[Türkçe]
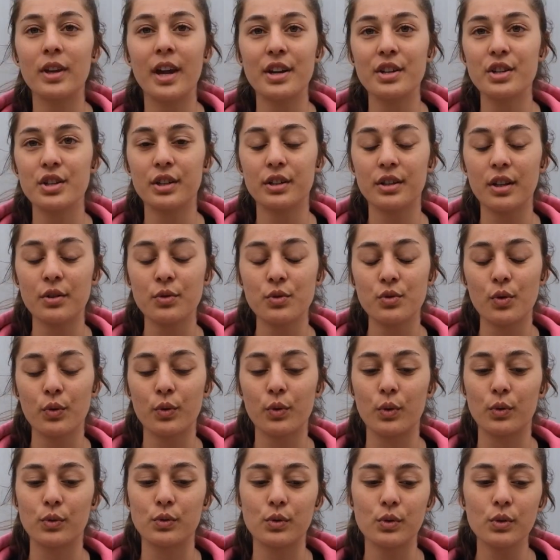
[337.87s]
gerçekten
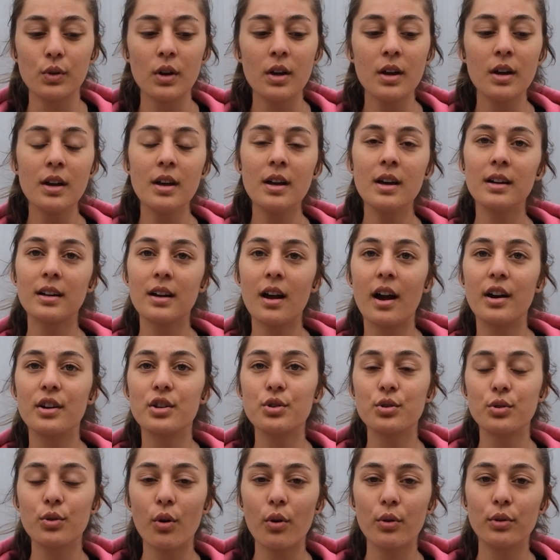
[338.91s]
çok kötü.
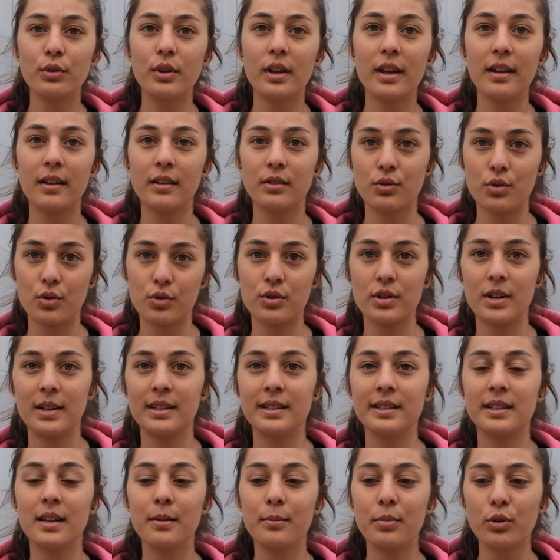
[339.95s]
Karşı köyde
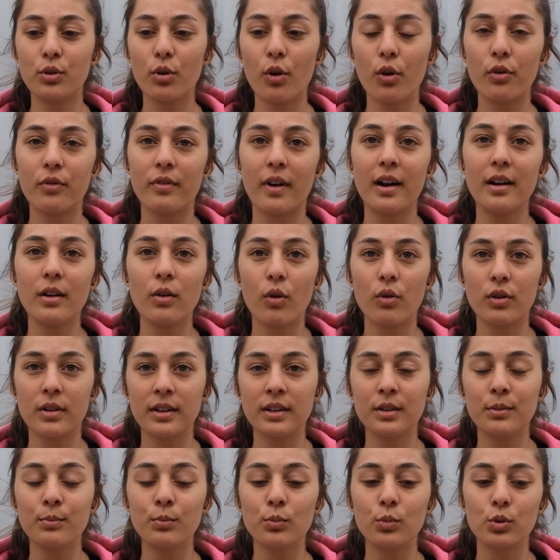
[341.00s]
Çöçeli diye bir köy var.
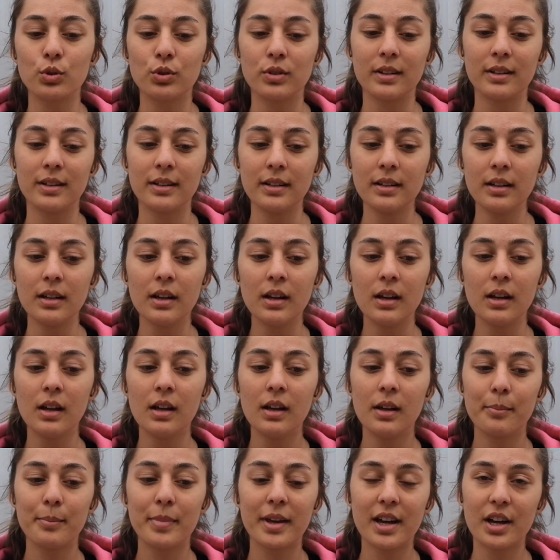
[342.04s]
Oranın muhtarı
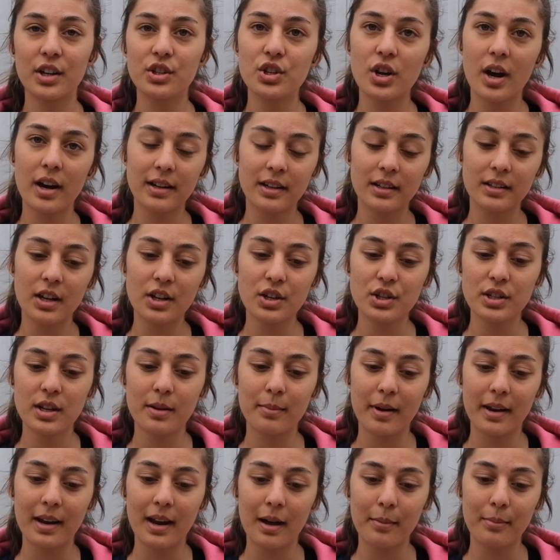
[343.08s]
birkaç
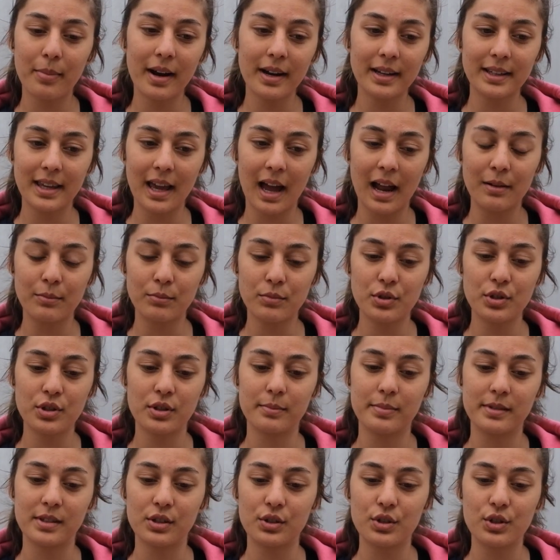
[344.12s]
arkadaşla beraber
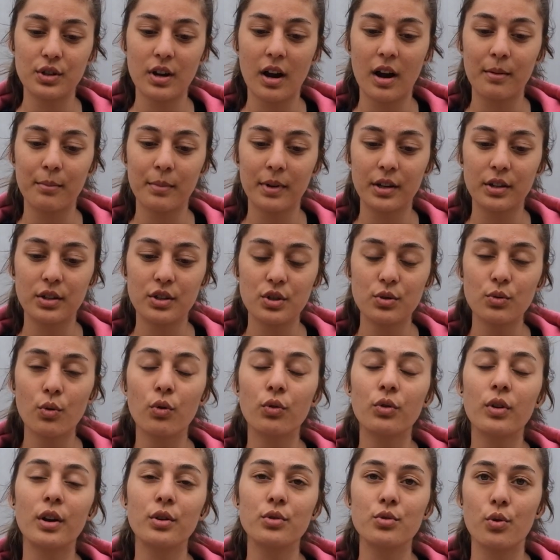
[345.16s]
gelmişti bizi çıkarmak için.
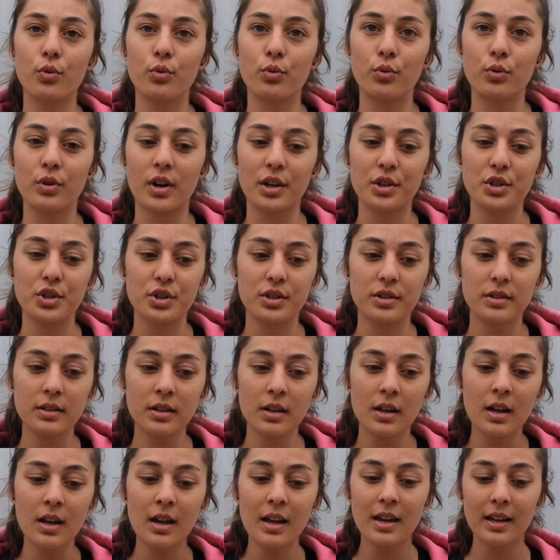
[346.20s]
Onlar çok uğraştı.
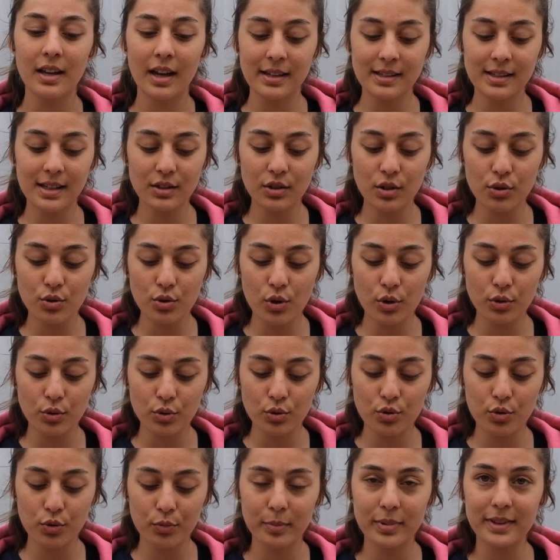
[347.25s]
Yani zaten şöyle
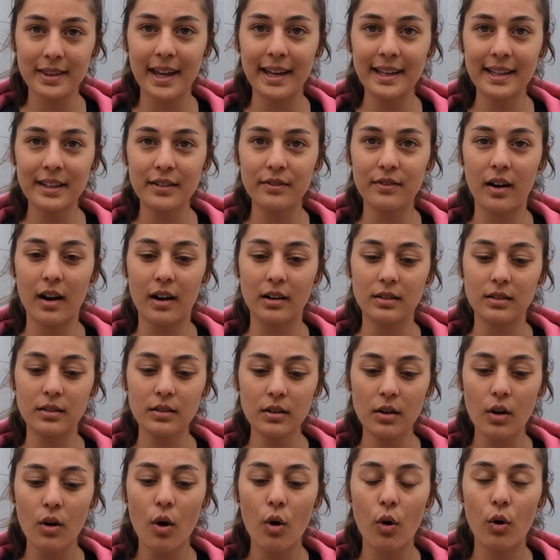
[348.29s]
küçük bir delik vardı.
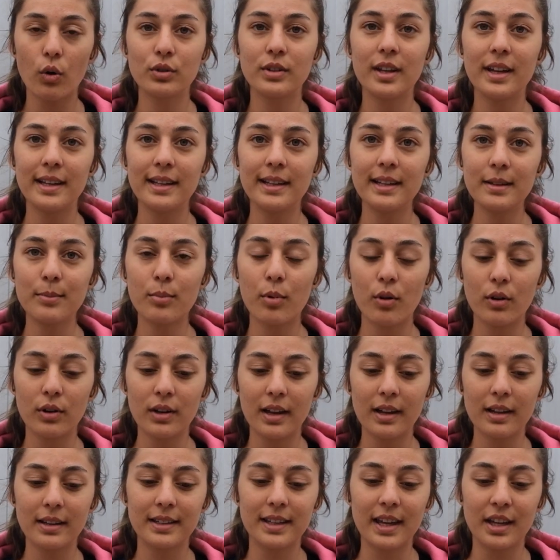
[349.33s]
O deliği
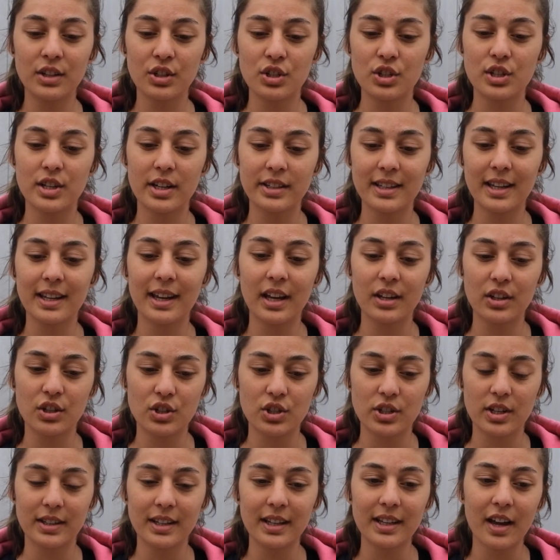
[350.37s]
böyle genişlete
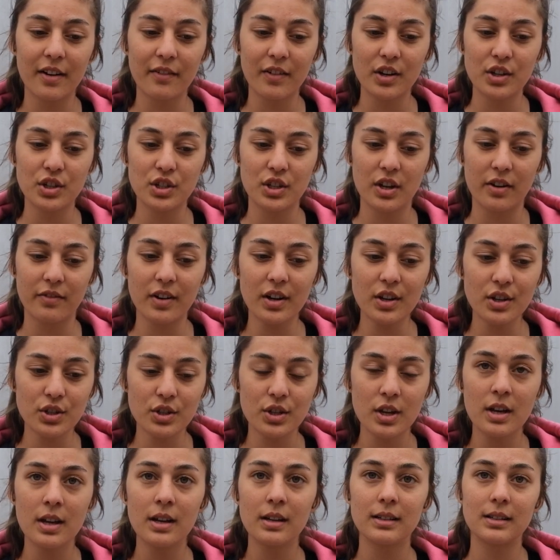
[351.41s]
genişlete yavaş yavaş
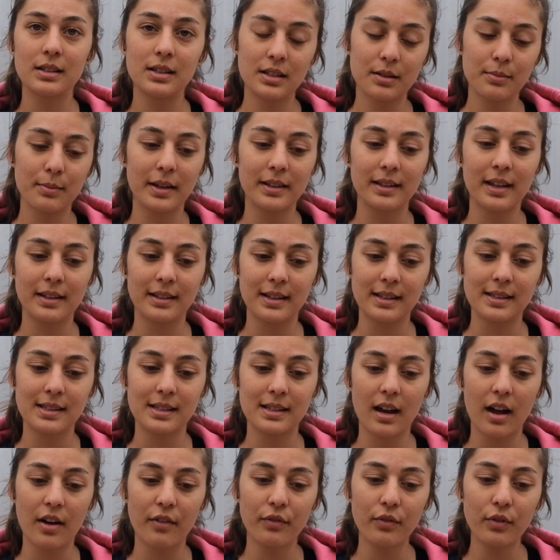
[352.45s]
kırmadan
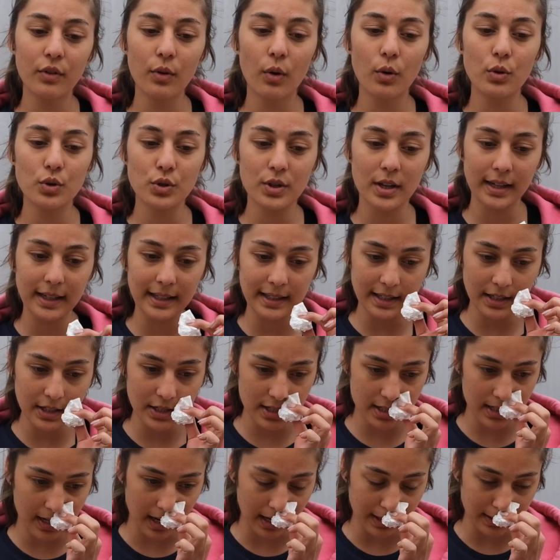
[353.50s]
etrafı o şekilde
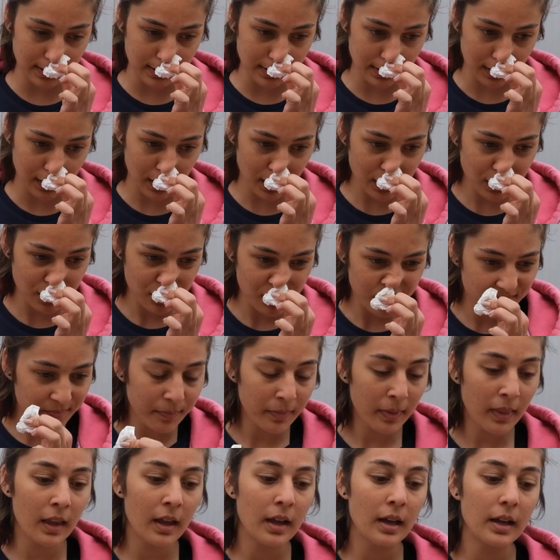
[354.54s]
çıkarttılar.
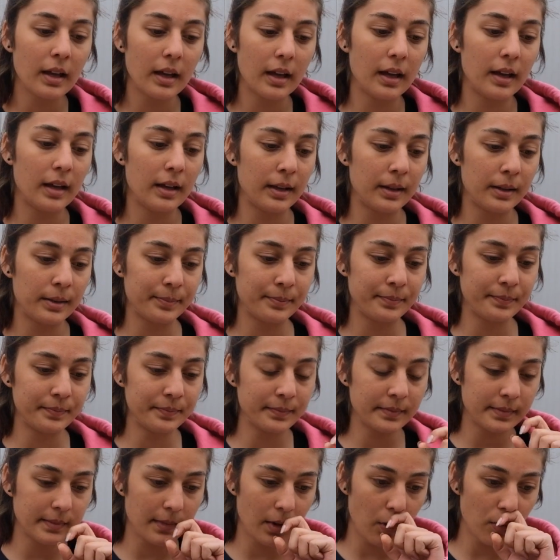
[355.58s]
Ee,
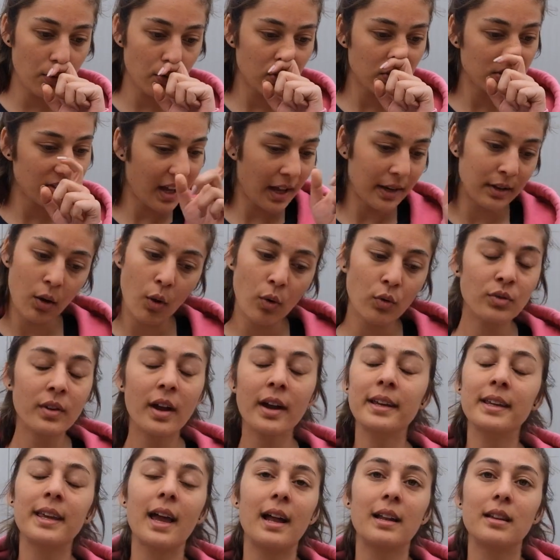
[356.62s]
o, yani
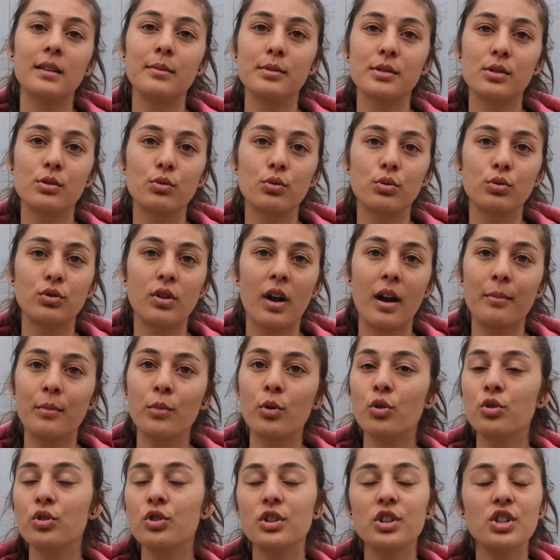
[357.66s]
onlar geldi bizi
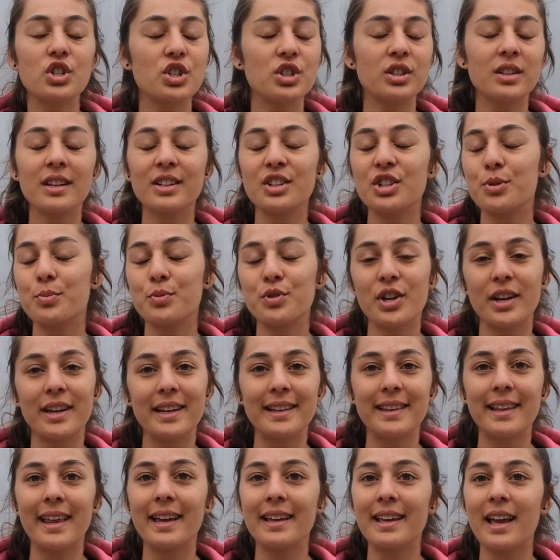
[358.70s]
kurtarmıyor. Onun dışında hiçbir
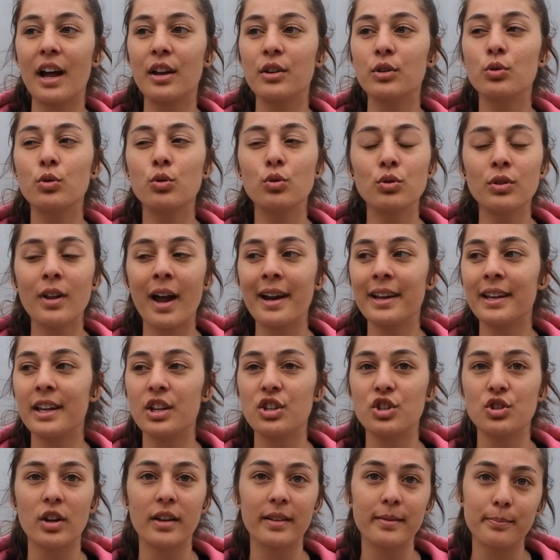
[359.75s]
şekilde yani günler
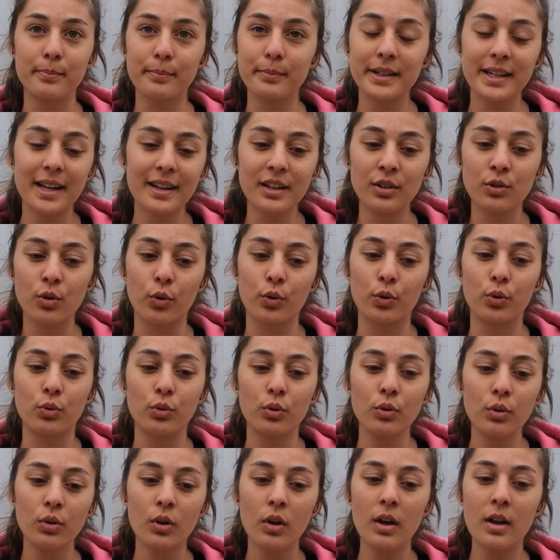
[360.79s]
geçti. Bırakın o
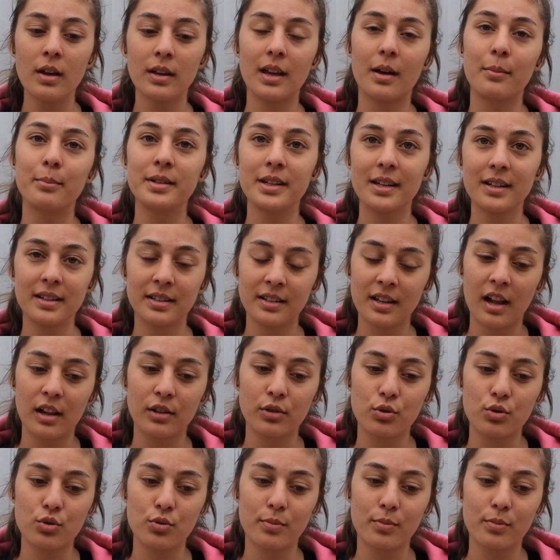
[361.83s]
günü. Ya bırakın 6